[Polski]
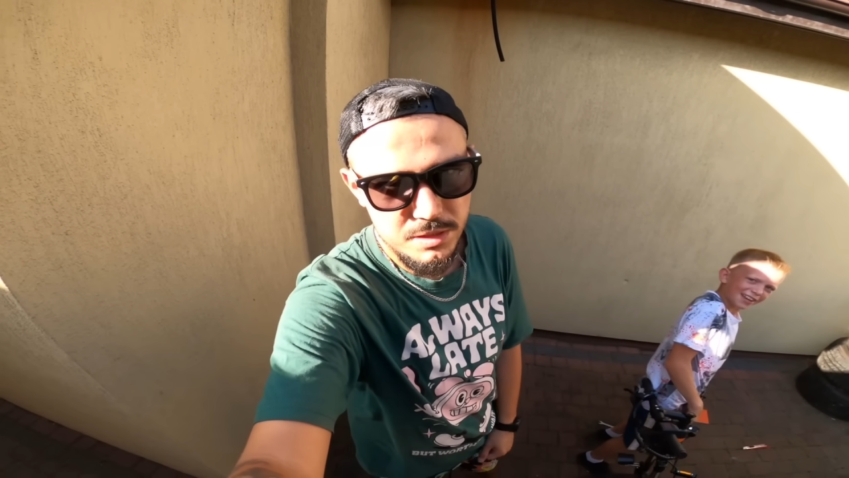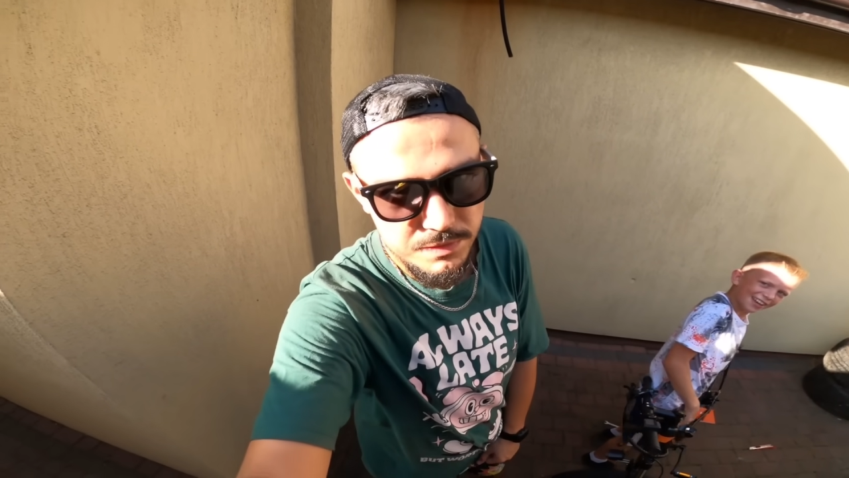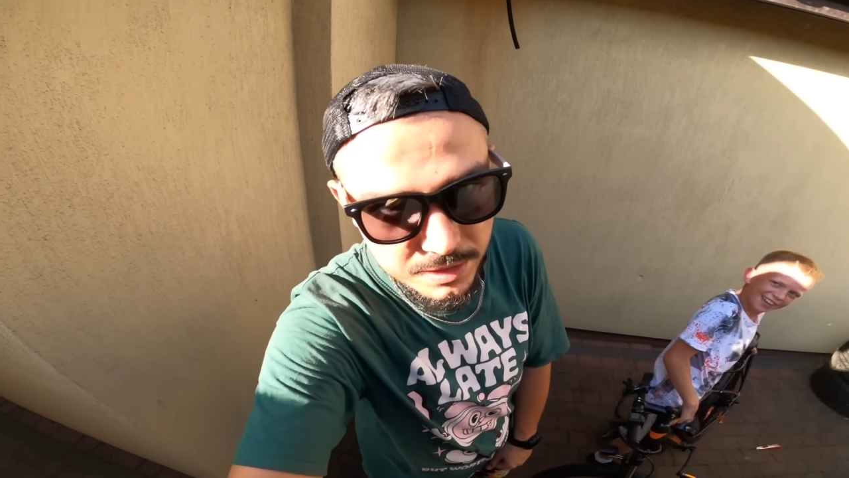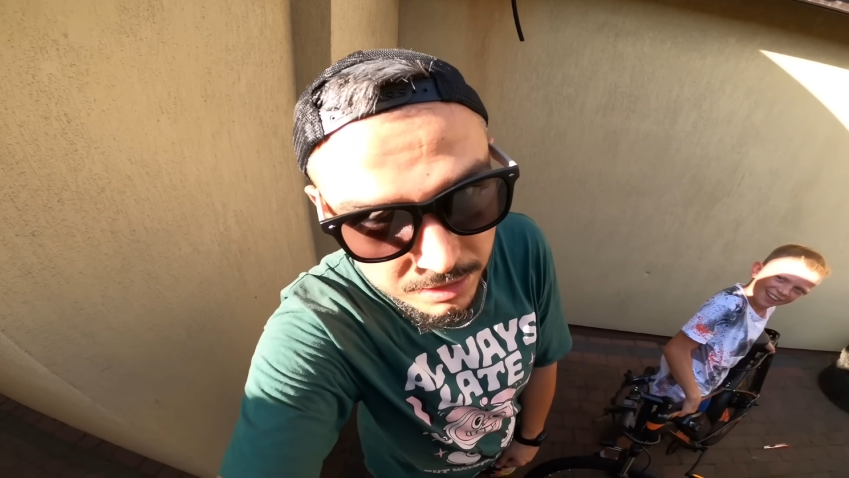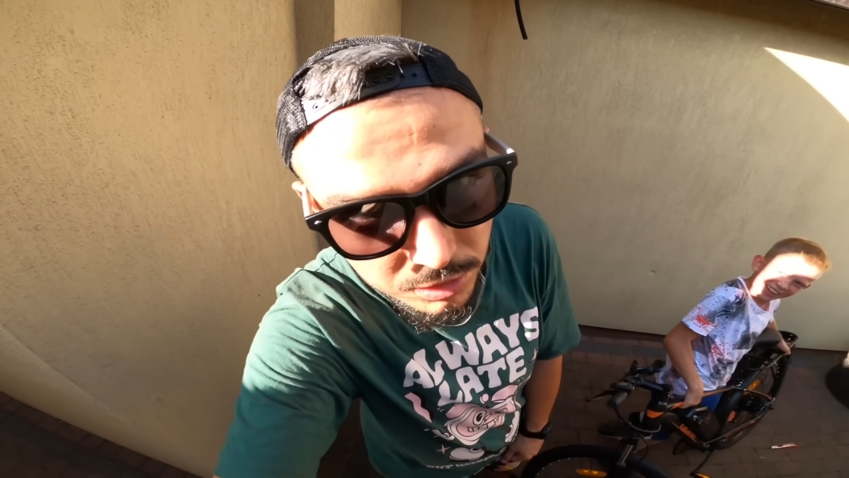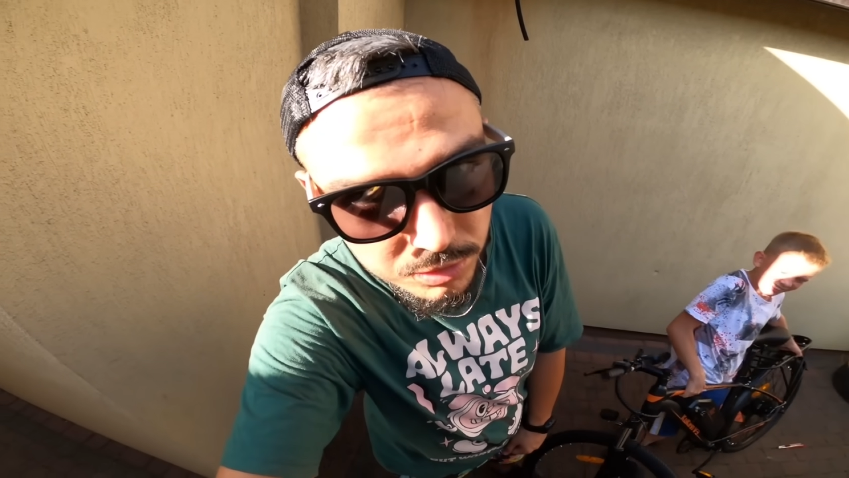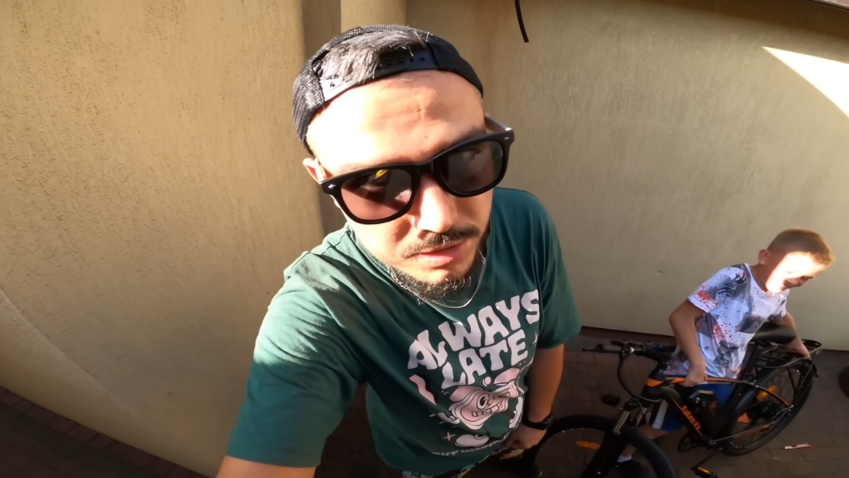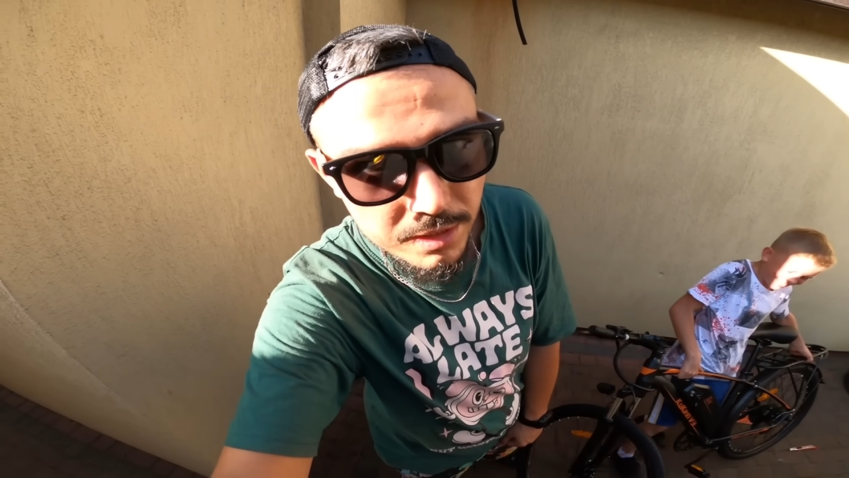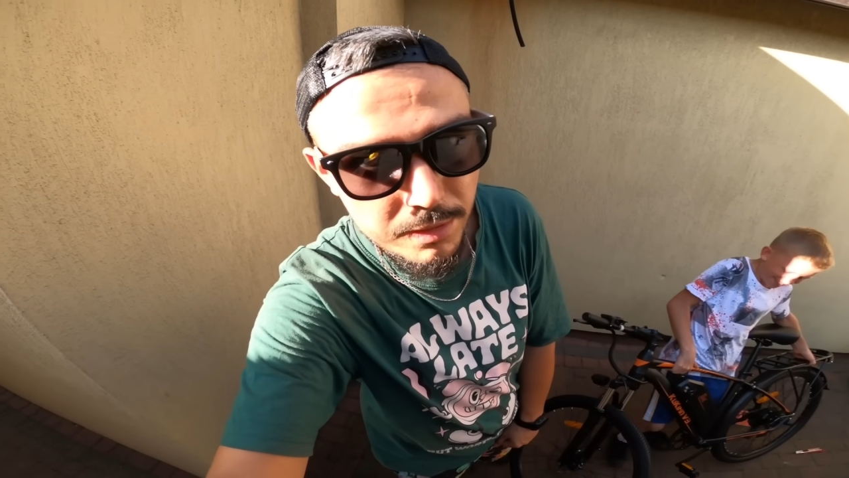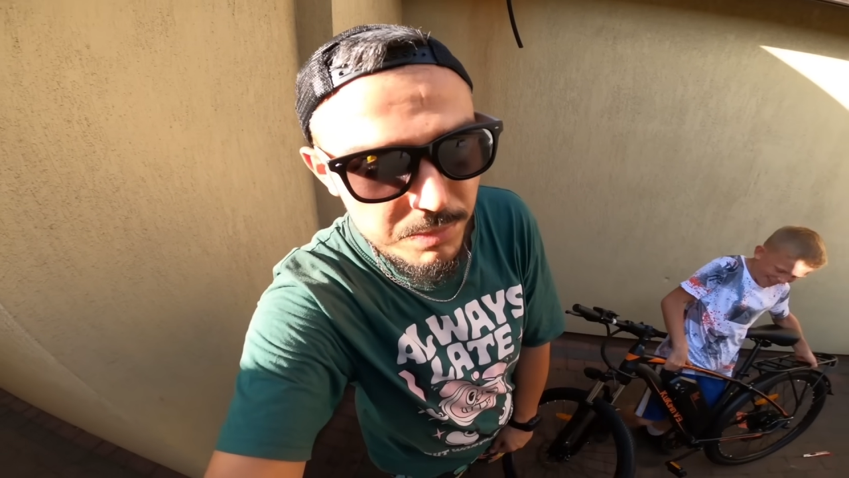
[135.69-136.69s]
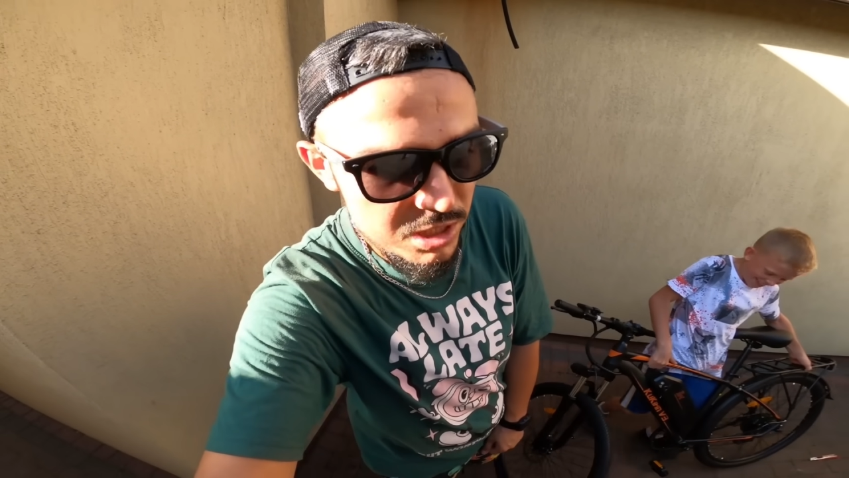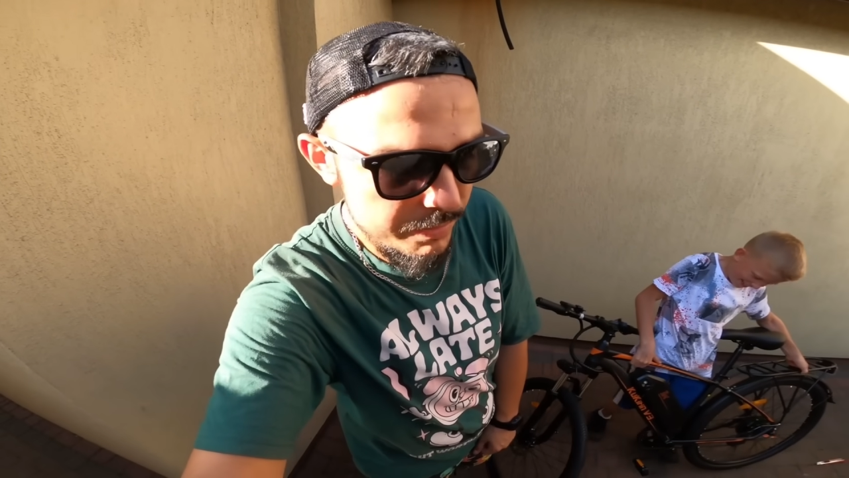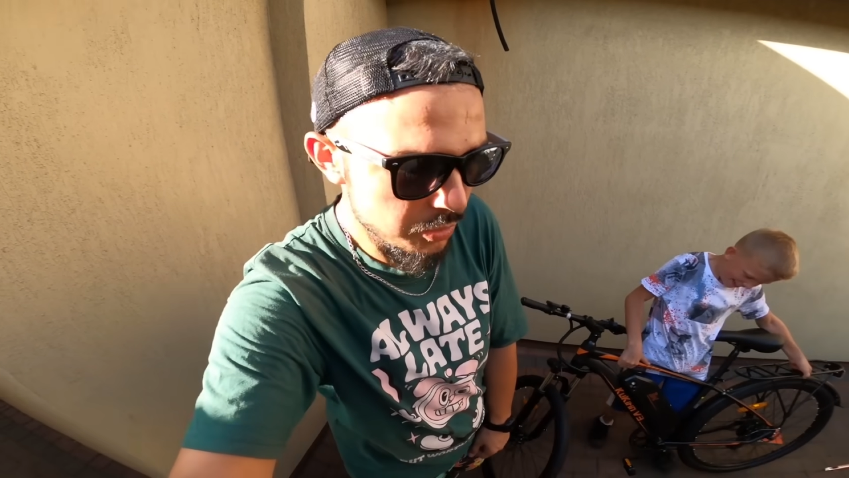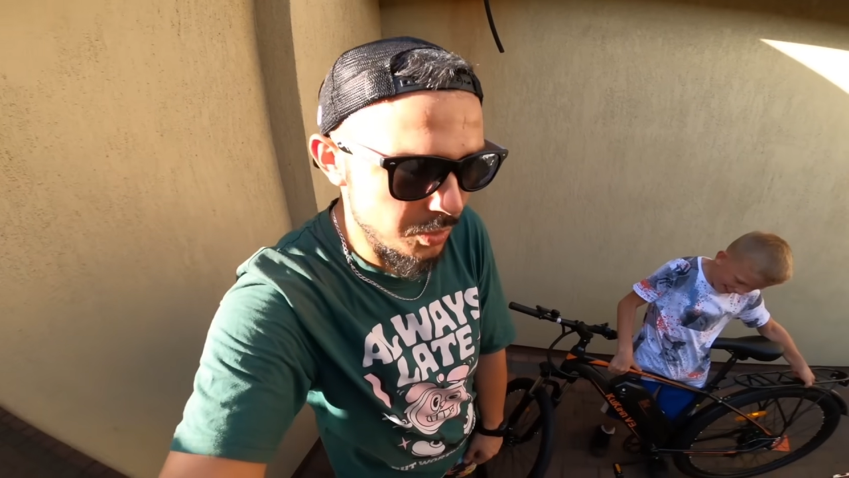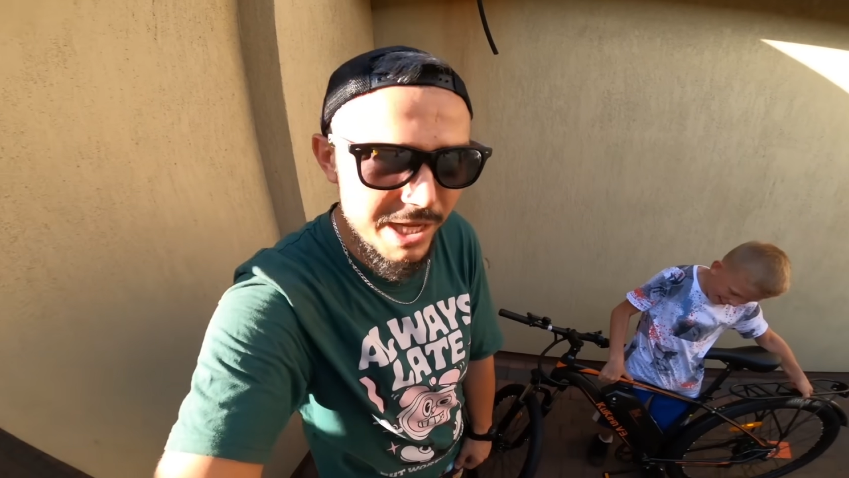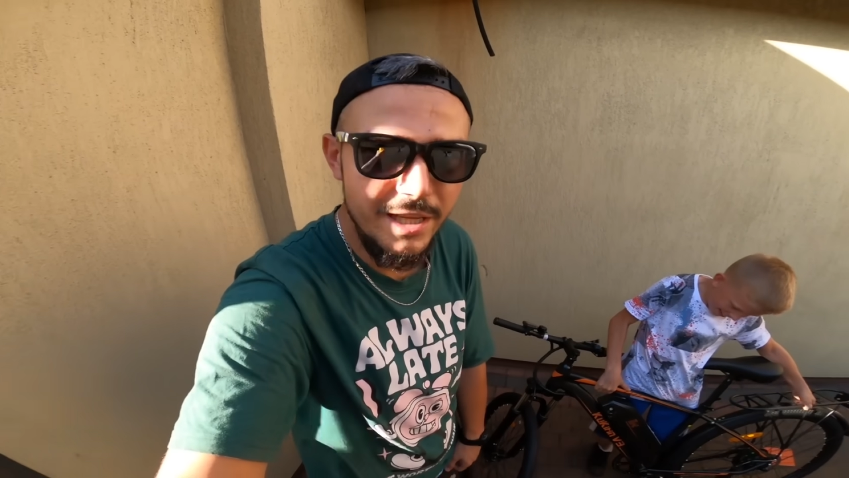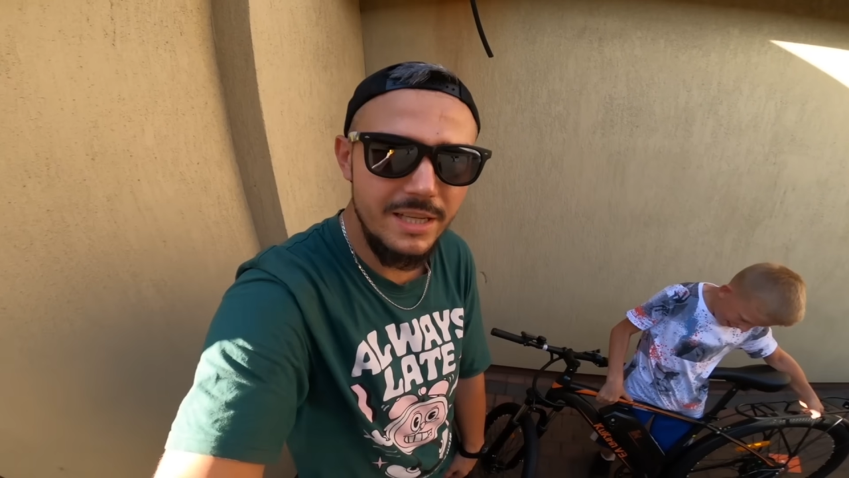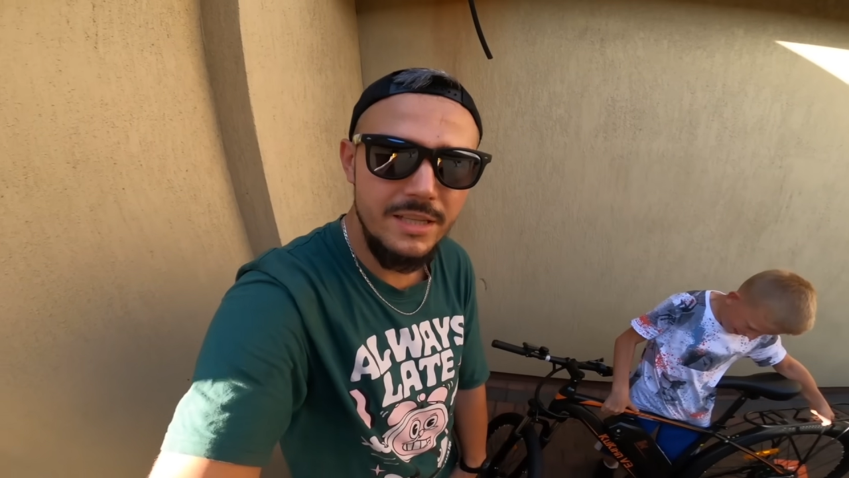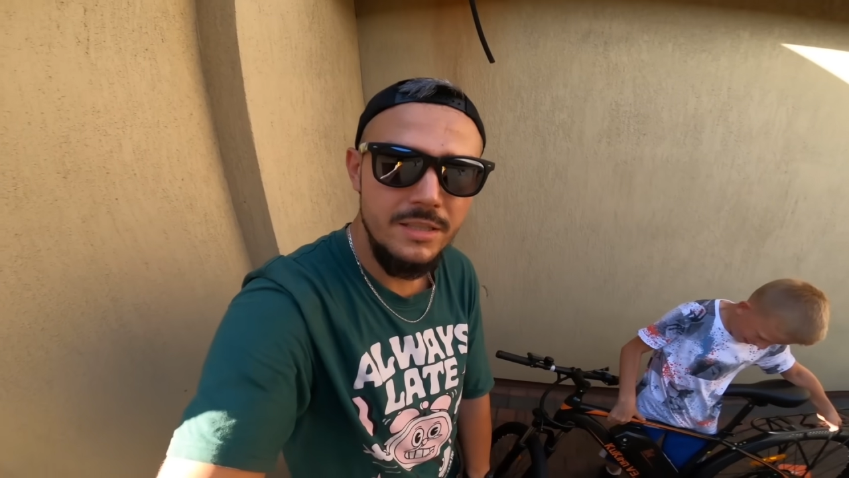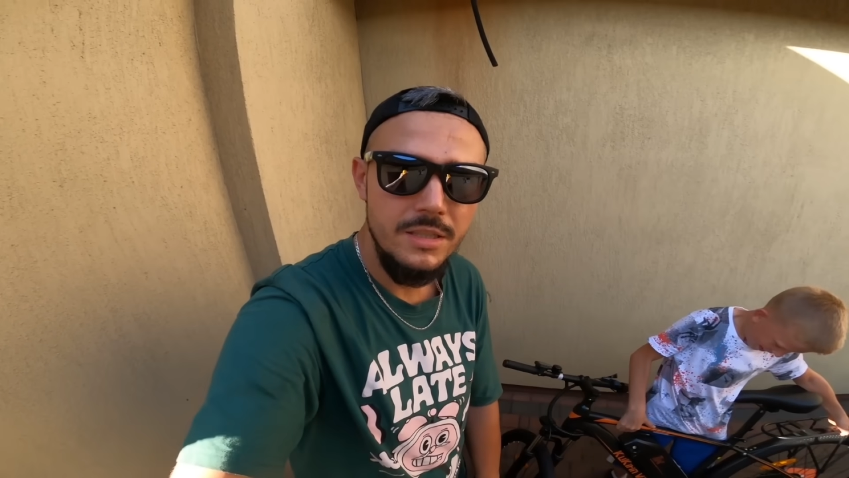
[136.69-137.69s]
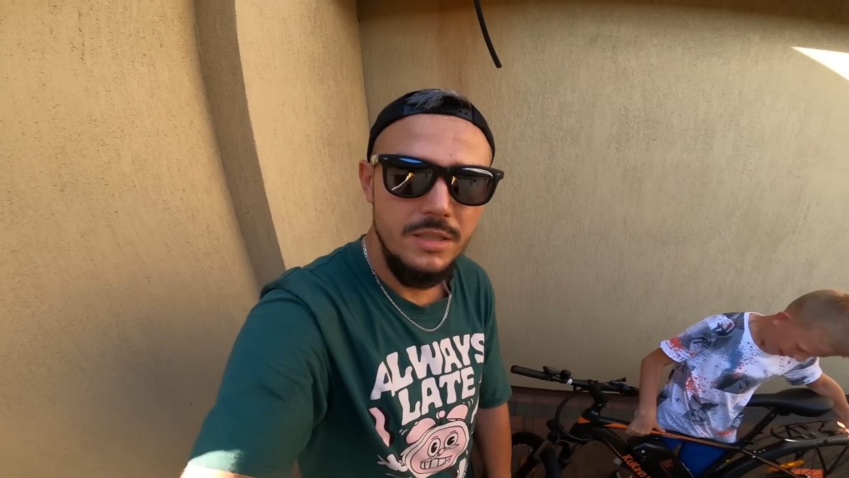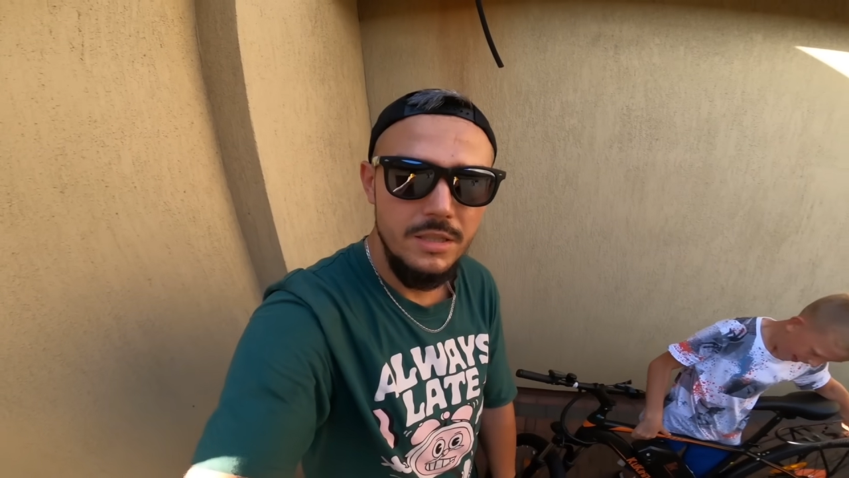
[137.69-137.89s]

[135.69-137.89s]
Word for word: widzowie na drodze. Bierzemy hulajkę,